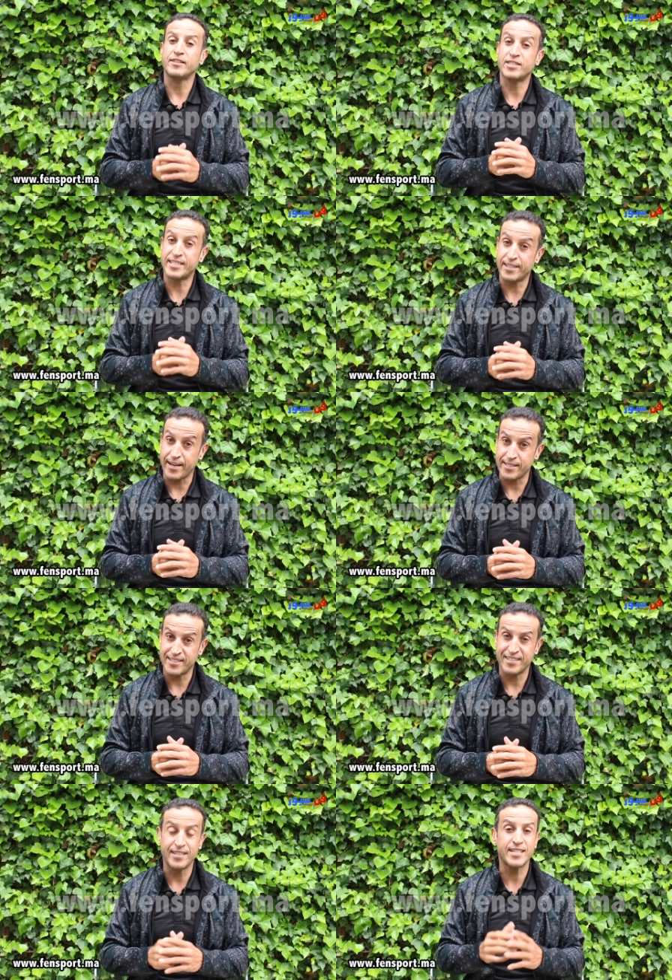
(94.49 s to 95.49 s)

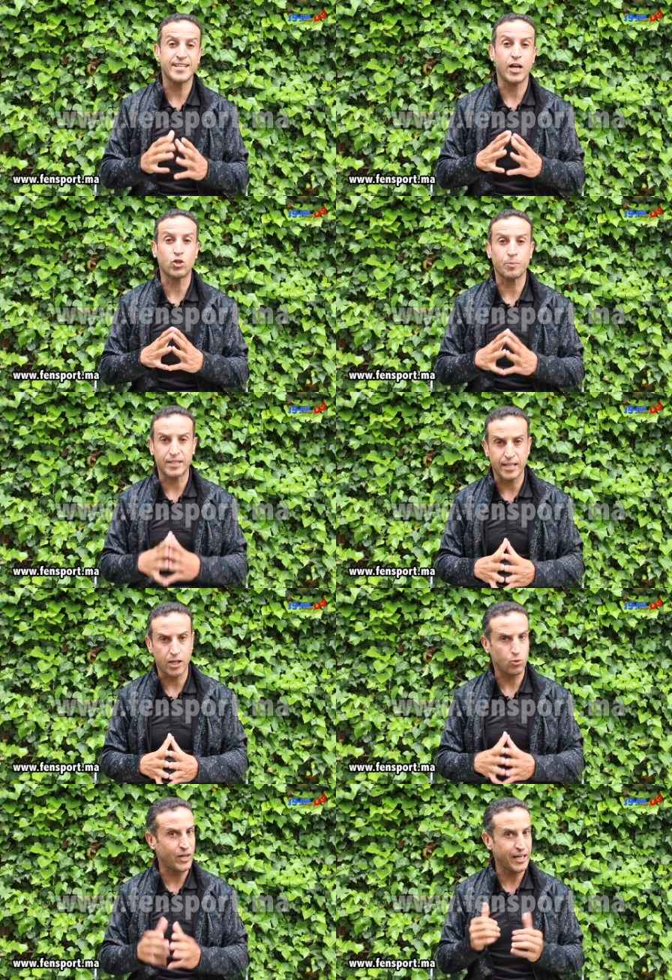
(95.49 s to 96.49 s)
ستريس الناس اللي عندهم
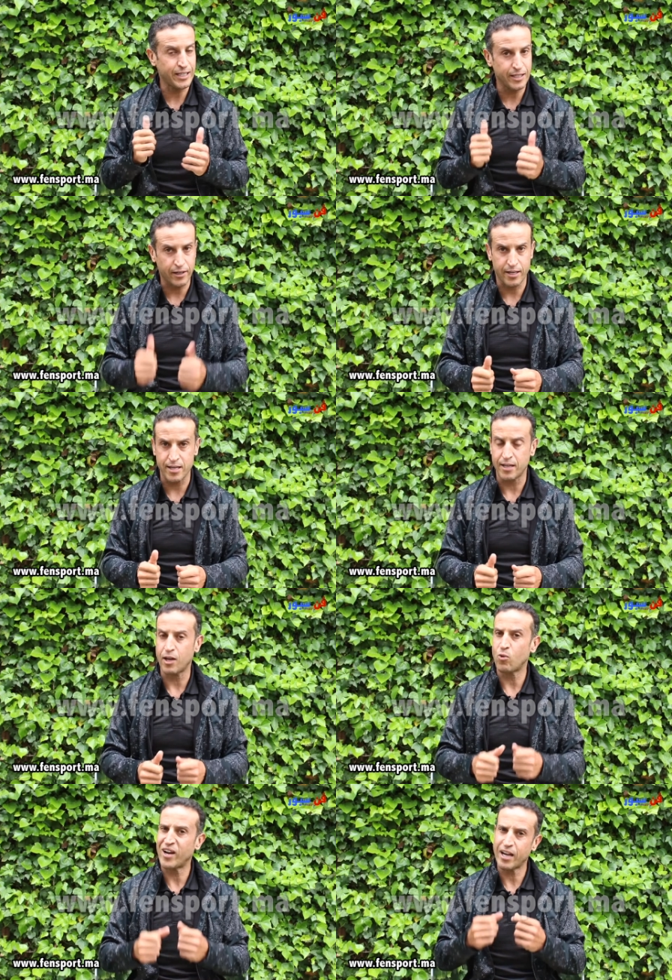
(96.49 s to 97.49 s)
الضغط وخا يدير
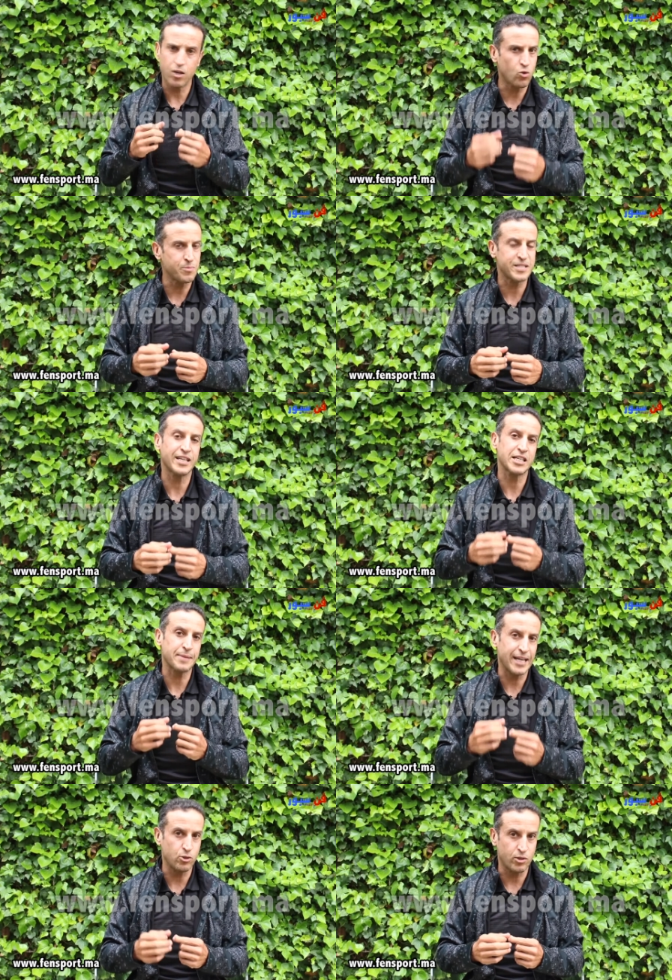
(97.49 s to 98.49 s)
الرياضه وخا ياكل مزيان
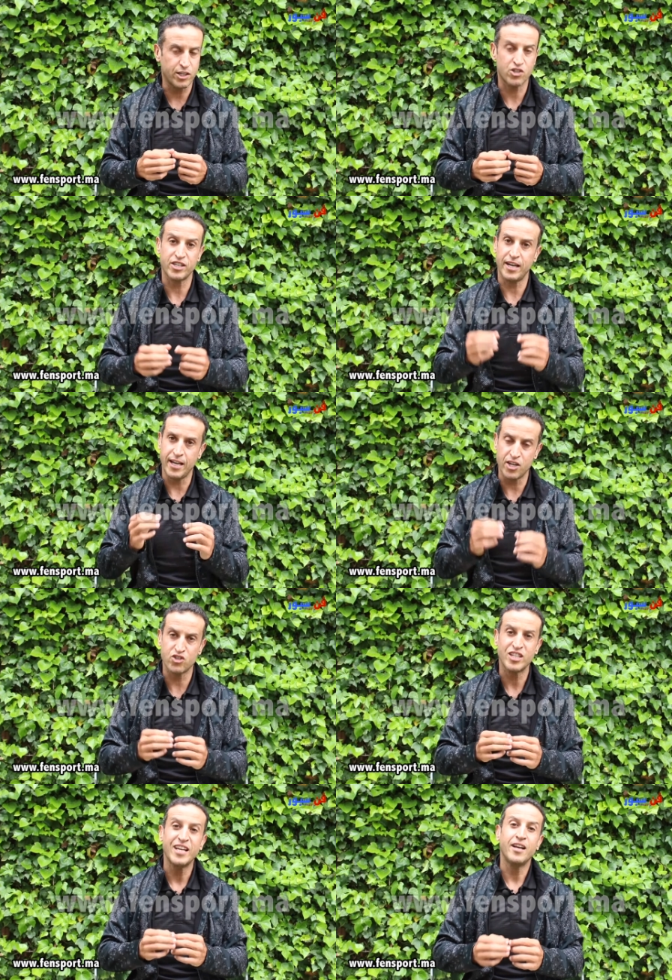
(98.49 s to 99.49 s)
غتبقى عنده الكرش
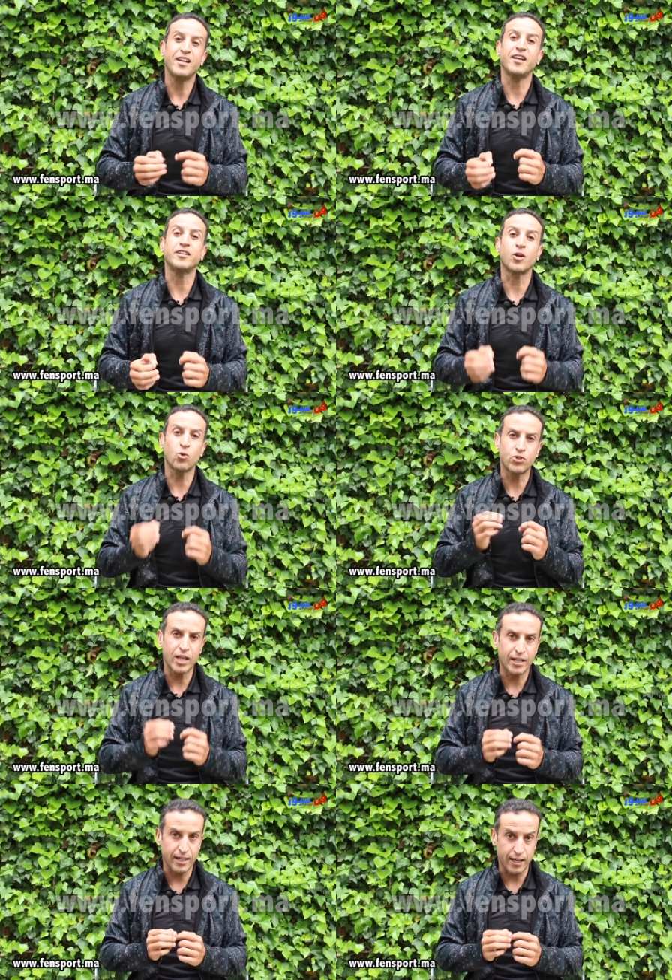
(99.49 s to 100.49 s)
علاش لان
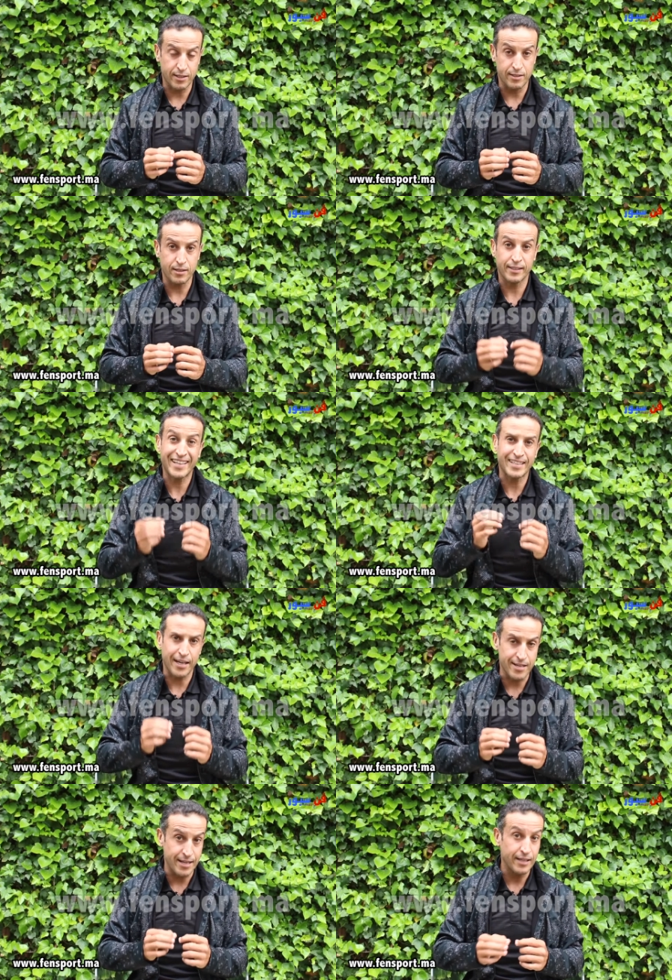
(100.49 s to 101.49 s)
الغده
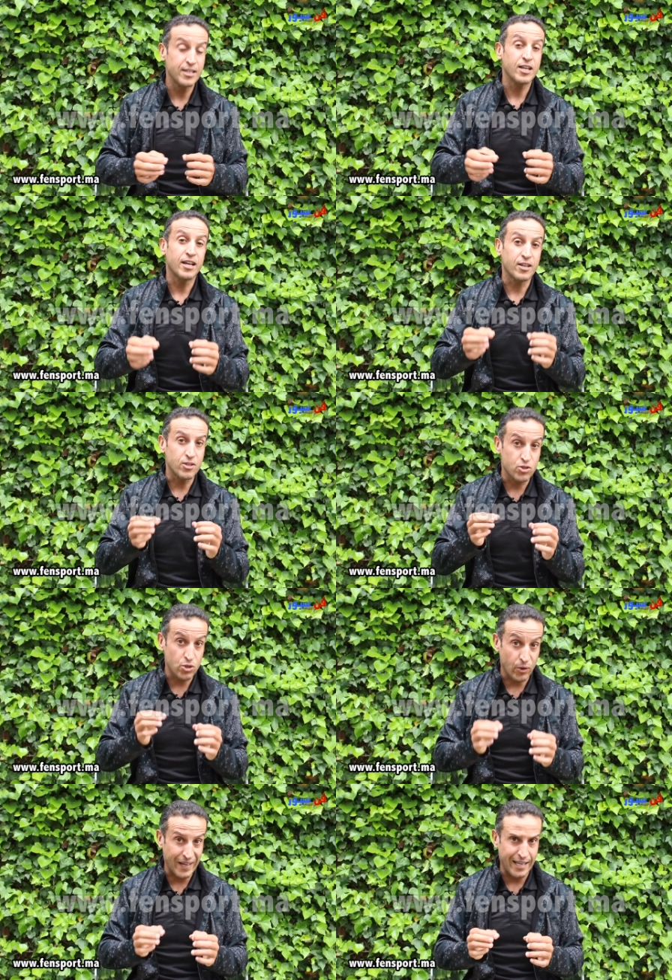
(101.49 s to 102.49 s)
الكظريه
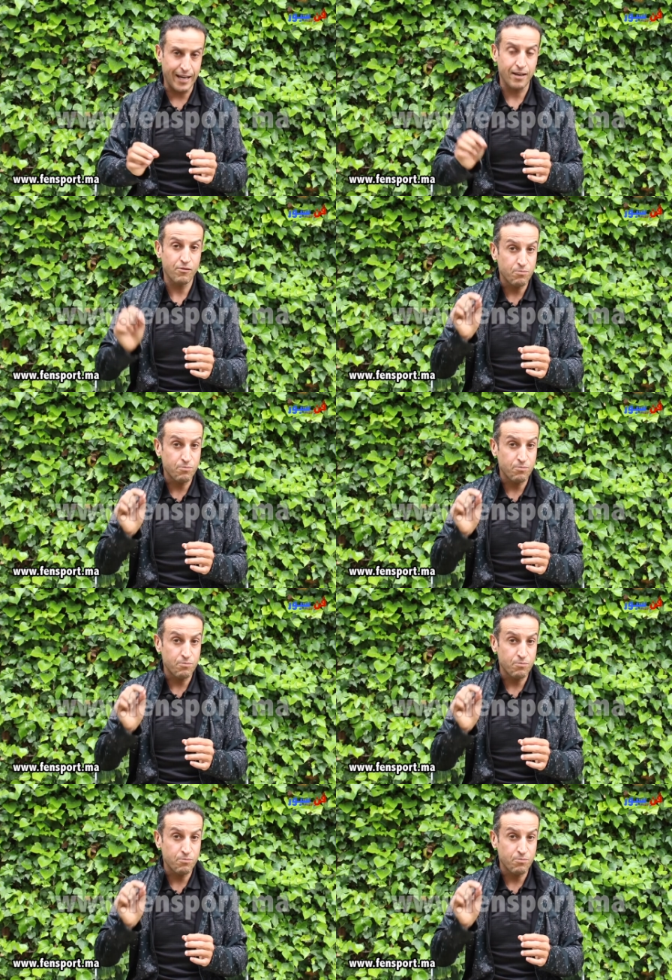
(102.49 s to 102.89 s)
السيغينال